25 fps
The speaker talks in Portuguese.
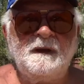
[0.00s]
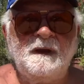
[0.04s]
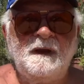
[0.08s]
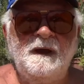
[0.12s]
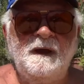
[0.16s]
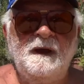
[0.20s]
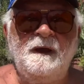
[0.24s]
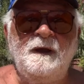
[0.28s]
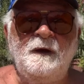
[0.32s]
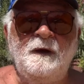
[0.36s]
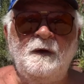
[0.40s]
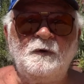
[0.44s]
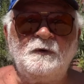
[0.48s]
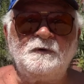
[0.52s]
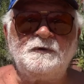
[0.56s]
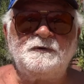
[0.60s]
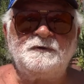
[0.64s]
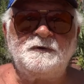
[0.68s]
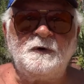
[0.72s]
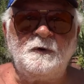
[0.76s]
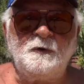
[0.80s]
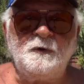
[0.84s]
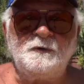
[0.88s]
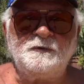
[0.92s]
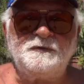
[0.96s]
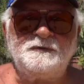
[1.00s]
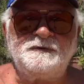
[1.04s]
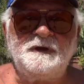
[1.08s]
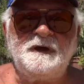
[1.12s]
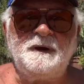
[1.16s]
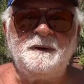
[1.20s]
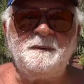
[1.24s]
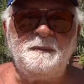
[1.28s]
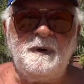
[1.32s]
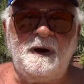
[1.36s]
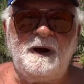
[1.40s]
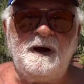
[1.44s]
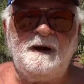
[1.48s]
Eu sou o
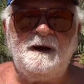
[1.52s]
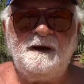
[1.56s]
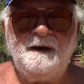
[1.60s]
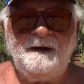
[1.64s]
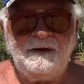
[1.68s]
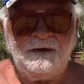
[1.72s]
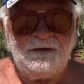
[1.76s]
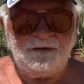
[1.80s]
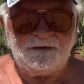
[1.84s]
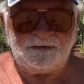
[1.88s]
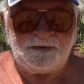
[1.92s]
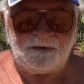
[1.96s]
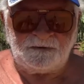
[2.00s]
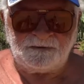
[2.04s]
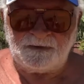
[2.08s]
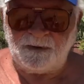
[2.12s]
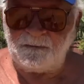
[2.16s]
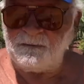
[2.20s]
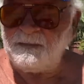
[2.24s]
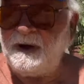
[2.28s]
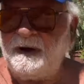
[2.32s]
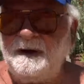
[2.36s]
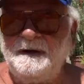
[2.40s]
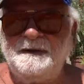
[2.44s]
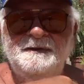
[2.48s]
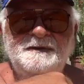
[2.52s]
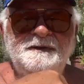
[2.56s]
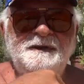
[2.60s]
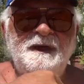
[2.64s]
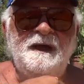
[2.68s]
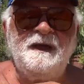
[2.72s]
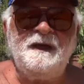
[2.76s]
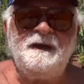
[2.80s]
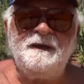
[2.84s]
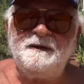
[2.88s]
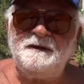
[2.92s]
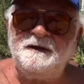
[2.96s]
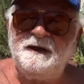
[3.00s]
samba, eu sou o samba.
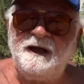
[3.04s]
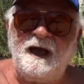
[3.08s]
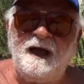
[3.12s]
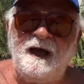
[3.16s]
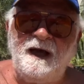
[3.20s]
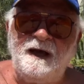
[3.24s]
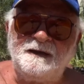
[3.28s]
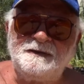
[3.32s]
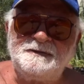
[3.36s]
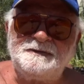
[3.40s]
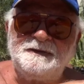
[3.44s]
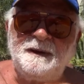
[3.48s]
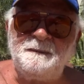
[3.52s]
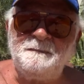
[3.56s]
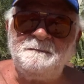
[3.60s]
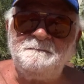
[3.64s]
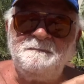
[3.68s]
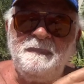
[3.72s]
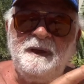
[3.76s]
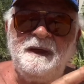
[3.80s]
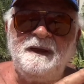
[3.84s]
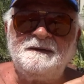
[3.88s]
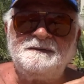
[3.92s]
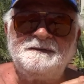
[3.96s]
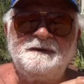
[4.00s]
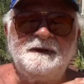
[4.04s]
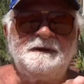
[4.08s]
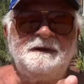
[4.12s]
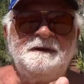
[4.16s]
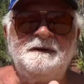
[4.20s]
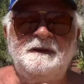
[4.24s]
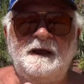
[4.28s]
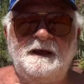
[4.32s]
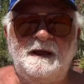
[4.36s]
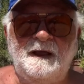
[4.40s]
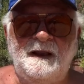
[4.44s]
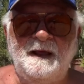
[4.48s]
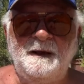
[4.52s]
Mandei carta peça que
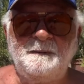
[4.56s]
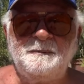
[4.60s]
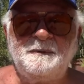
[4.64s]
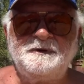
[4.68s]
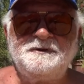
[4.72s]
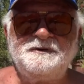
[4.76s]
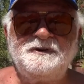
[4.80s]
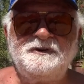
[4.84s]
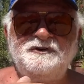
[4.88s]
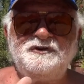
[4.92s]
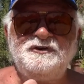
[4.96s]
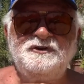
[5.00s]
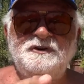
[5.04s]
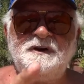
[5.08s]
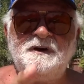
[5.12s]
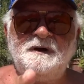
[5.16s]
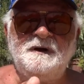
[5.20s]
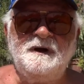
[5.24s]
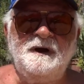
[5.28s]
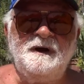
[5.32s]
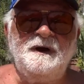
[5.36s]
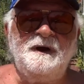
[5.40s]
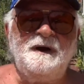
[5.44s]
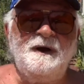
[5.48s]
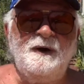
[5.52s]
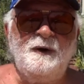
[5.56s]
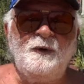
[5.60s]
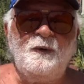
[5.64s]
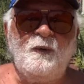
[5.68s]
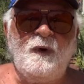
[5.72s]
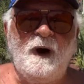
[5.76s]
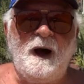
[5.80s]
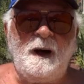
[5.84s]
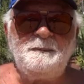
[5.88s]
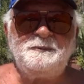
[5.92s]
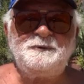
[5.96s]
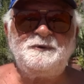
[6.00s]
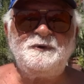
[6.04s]
naquela época a gente tinha o
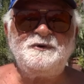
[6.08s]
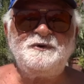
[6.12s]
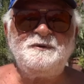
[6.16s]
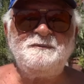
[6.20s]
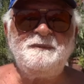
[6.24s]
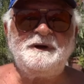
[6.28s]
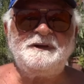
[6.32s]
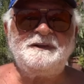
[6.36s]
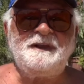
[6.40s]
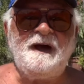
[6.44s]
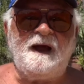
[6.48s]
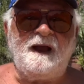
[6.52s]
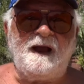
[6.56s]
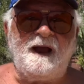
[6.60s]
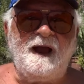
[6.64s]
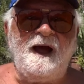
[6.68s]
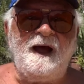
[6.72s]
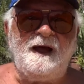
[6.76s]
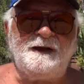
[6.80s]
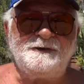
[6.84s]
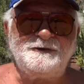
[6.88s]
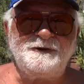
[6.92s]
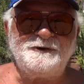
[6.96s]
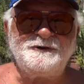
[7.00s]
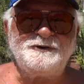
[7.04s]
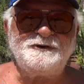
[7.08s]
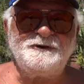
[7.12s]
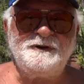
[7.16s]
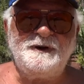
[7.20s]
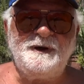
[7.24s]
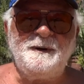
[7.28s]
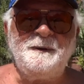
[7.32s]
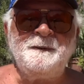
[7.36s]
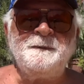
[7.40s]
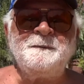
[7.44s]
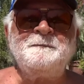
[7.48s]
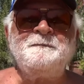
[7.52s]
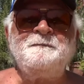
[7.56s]
hábito de mandar cartas né,
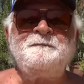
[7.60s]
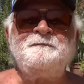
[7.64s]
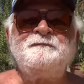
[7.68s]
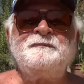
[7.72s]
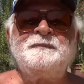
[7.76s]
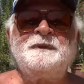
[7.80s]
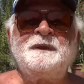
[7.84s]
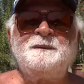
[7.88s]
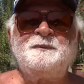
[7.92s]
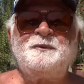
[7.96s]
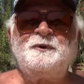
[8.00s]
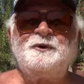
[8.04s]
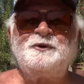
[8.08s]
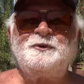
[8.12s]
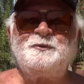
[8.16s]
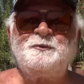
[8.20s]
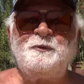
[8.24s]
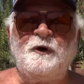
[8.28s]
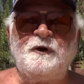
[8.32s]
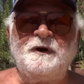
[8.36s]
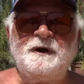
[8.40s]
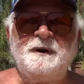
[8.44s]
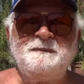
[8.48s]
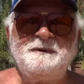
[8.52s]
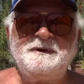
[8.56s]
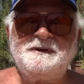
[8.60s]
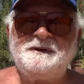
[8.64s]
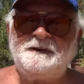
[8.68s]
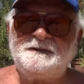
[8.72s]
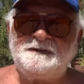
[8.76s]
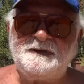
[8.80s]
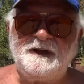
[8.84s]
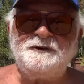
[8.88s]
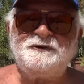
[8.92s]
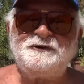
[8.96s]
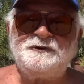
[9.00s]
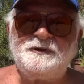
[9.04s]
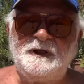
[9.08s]
para os programas
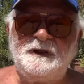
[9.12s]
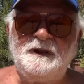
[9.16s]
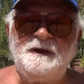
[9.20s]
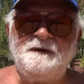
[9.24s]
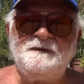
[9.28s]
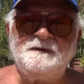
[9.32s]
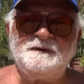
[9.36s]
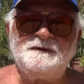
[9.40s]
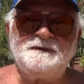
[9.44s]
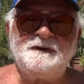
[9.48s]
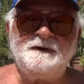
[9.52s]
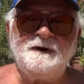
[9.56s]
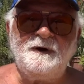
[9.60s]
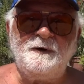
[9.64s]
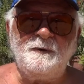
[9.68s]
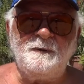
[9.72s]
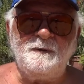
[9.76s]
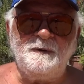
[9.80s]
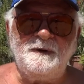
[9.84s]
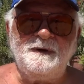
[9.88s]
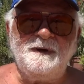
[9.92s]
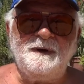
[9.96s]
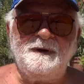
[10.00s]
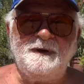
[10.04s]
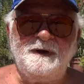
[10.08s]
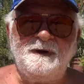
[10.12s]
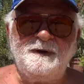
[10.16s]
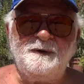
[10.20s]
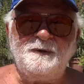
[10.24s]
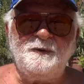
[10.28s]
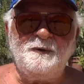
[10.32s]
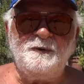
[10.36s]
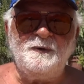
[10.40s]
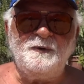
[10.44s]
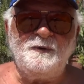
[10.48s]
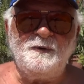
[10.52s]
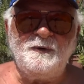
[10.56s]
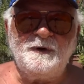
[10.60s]
até de televisão,
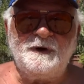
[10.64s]
com